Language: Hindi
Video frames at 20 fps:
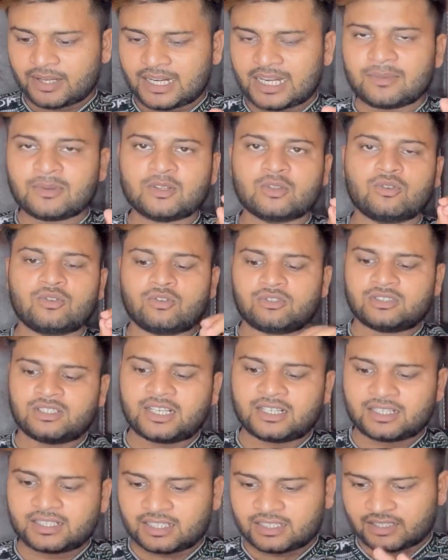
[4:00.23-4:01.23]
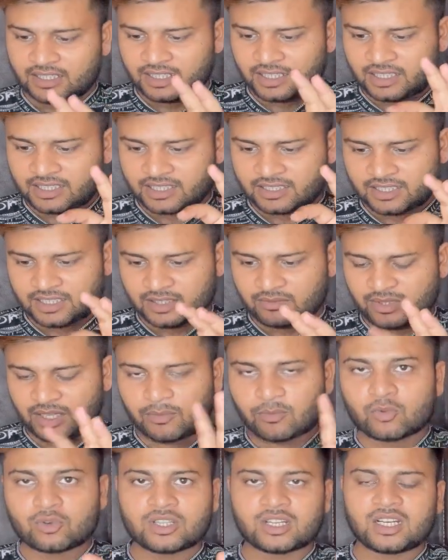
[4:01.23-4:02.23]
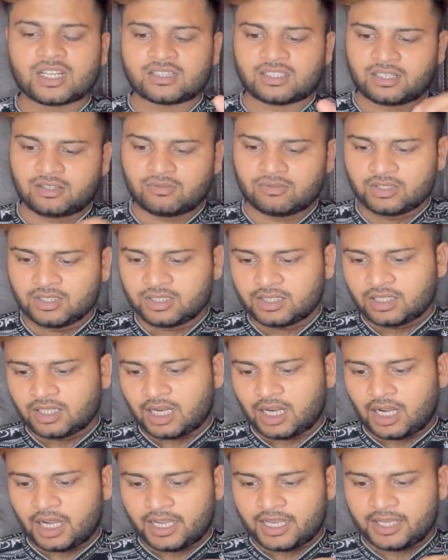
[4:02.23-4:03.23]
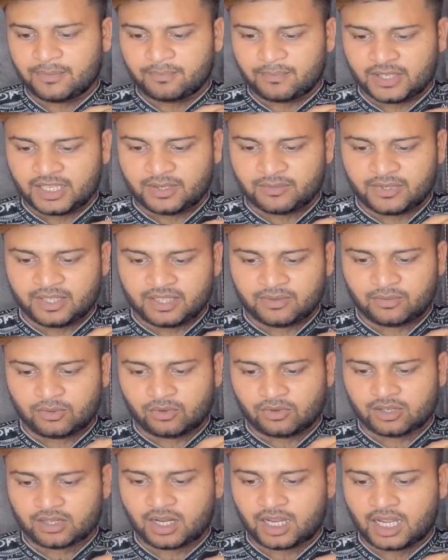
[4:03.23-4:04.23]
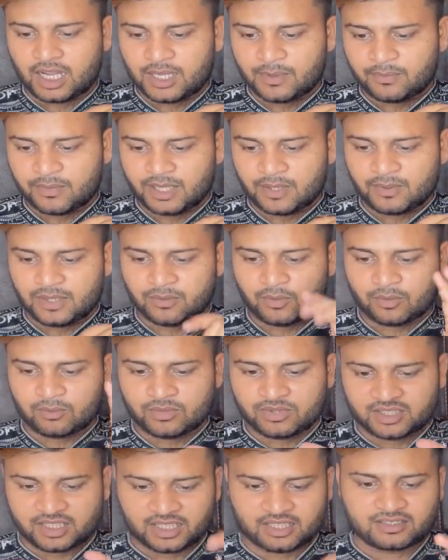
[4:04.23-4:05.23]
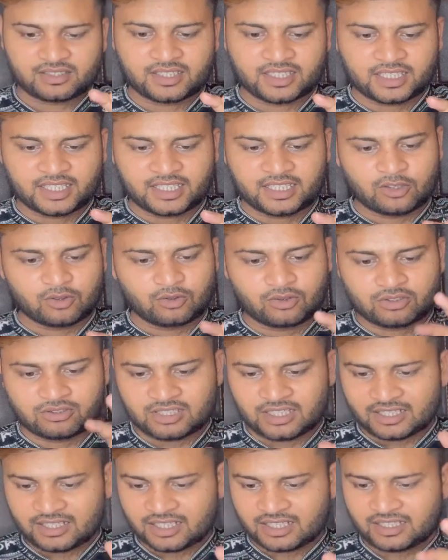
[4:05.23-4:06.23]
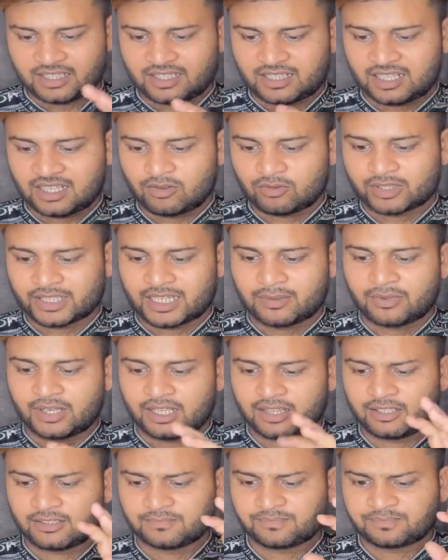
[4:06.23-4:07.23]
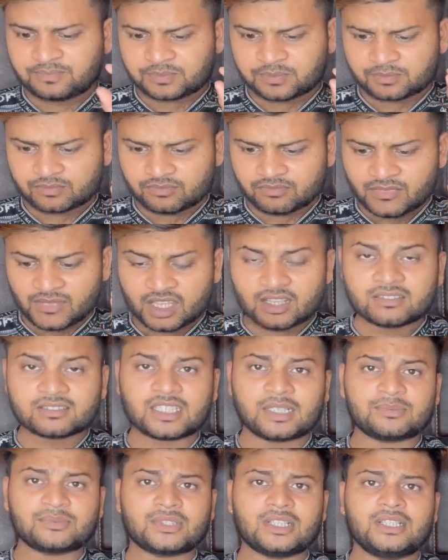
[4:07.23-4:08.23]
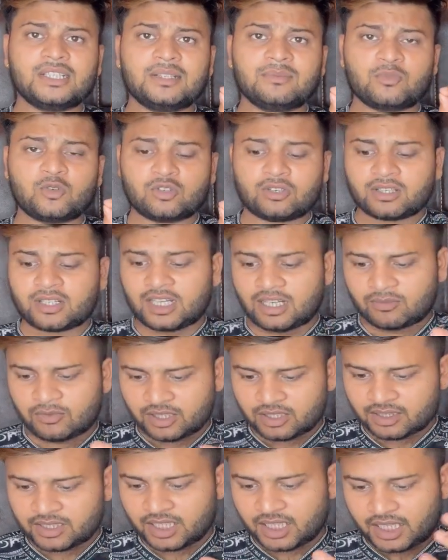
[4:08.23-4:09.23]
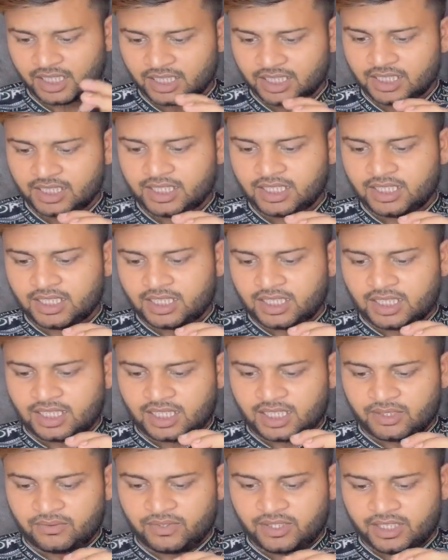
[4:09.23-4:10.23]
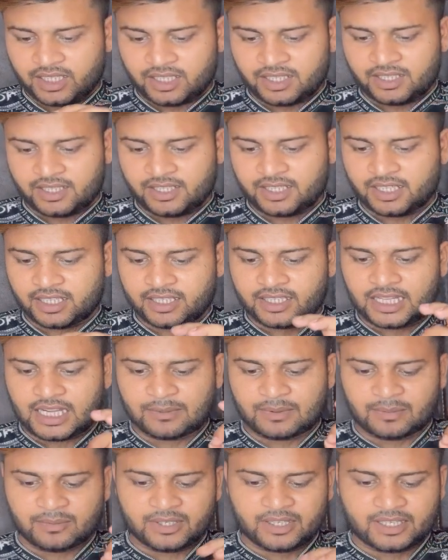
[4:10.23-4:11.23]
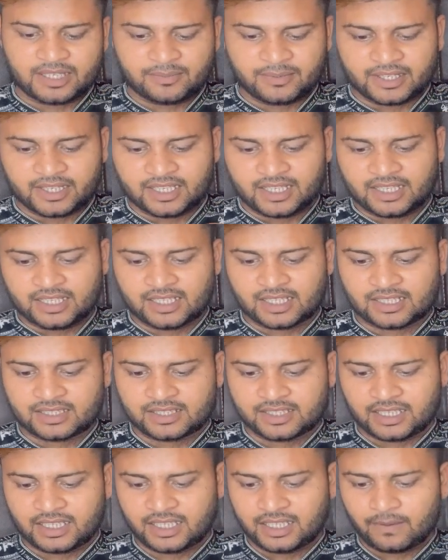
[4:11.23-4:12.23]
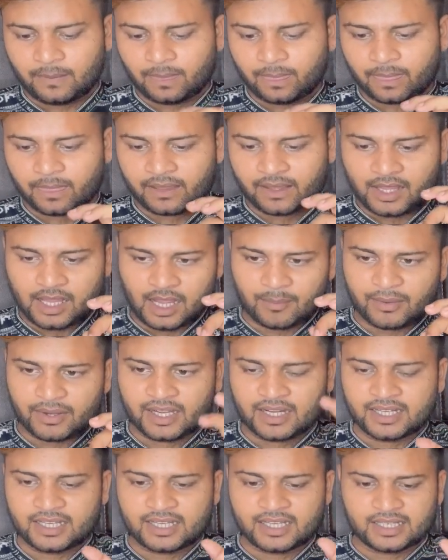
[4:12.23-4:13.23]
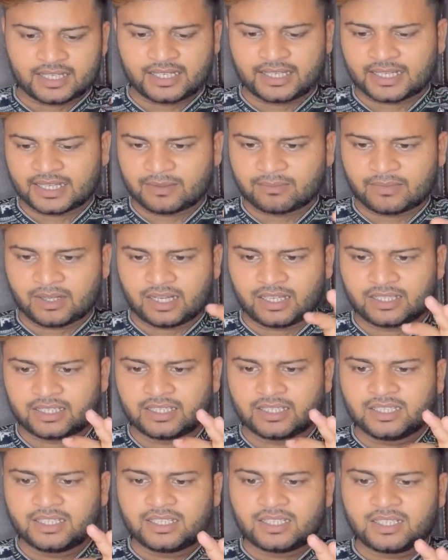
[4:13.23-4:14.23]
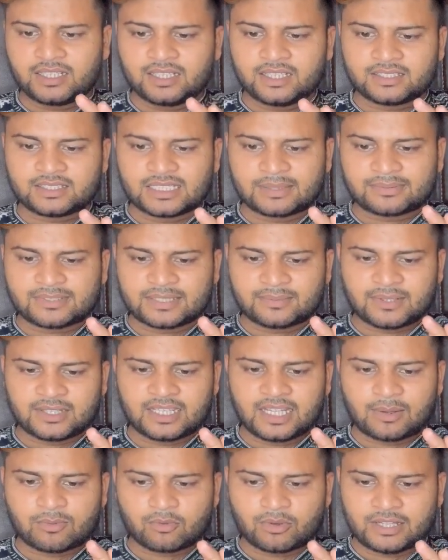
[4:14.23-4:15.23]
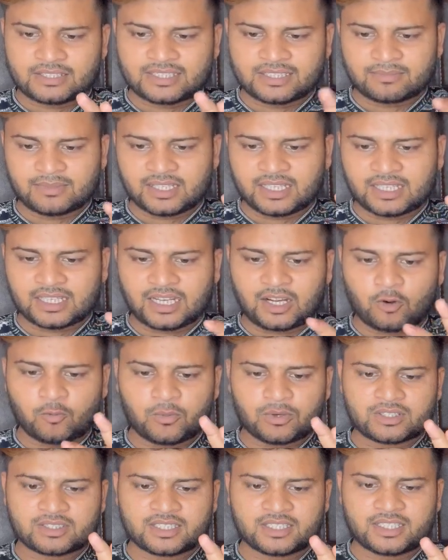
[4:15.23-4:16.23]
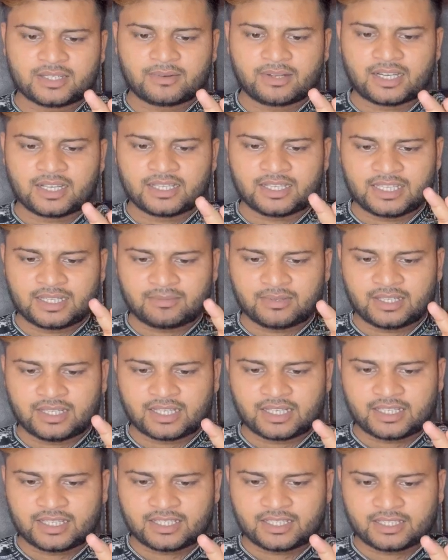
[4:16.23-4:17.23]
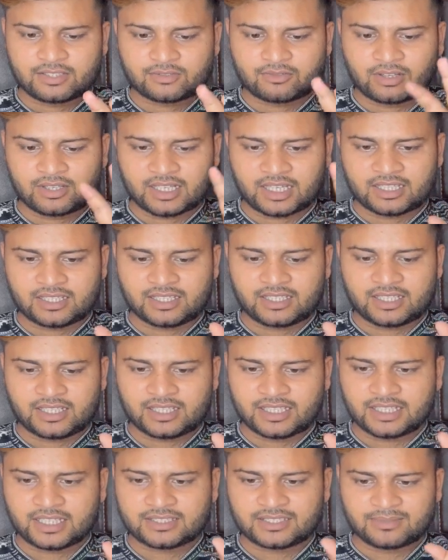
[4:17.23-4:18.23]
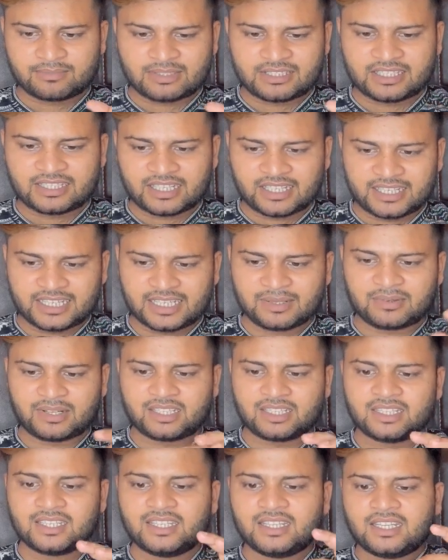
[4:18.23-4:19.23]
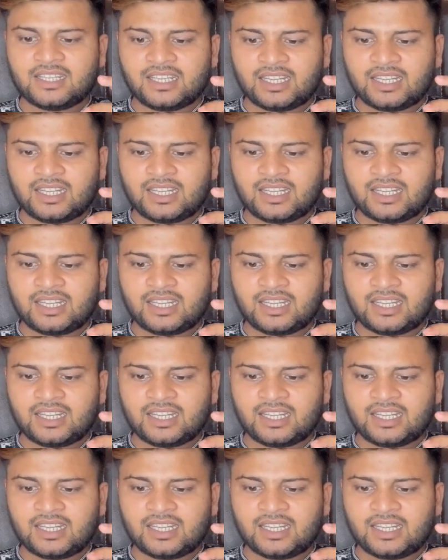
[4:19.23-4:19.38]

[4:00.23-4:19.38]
वाला भी दोनों सेलेक्ट कर देना जैसे कि मैं आपको दिखाता हूँ आई पी बी फोर आई पी बी सिक्स ठीक है यह दोनों सेलेक्ट कर देना है उसके बाद सबसे इम्पोर्टेंट काम आता है वीरर ठीक है यहाँ पे वीरर पे क्लिक करते हैं यहाँ पे क्लिक करने के बाद सबसे पहले आपको ऐसे मिलेगा ऊपर से ये वाला ये मिलेगा ठीक है इसको हटा देना ठीक है सिंपली हटाने के बाद